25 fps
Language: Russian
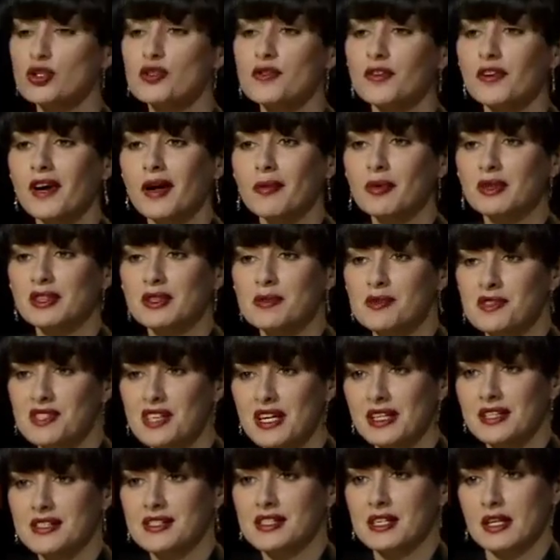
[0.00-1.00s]
То есть вы об этом
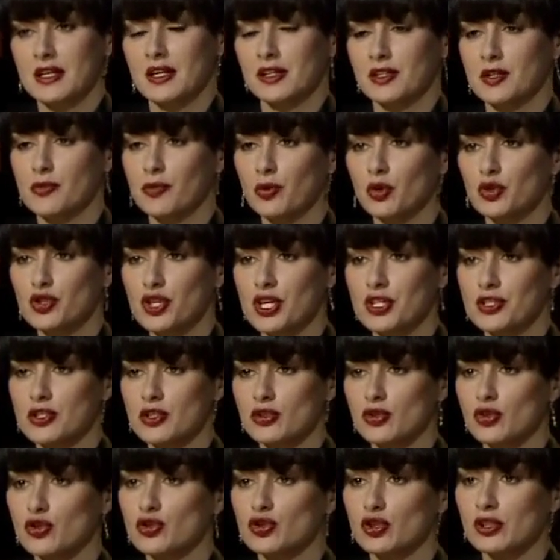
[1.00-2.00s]
знали заранее?
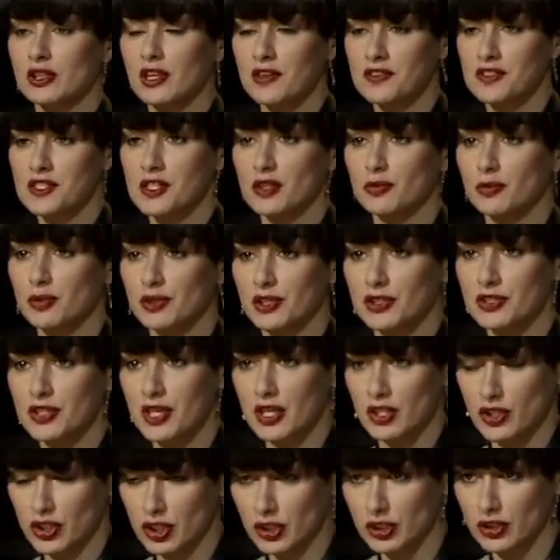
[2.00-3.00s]
Получается, то, что для всех было
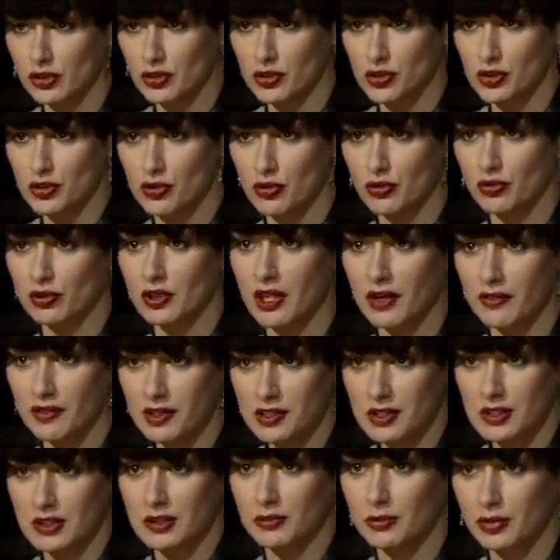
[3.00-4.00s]
неожиданностью, для
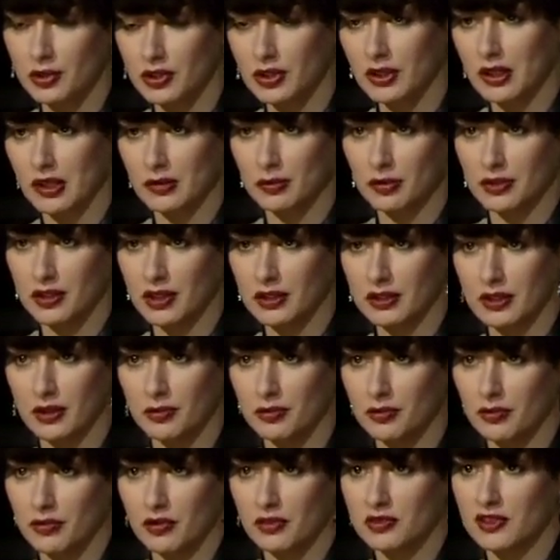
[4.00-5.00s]
вас это было как бы, да,
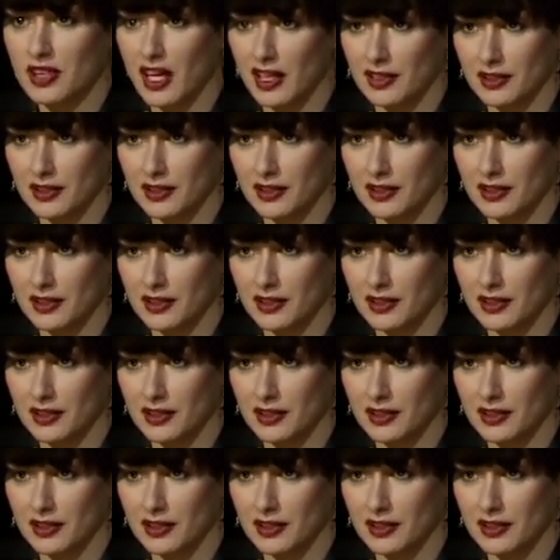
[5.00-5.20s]
там,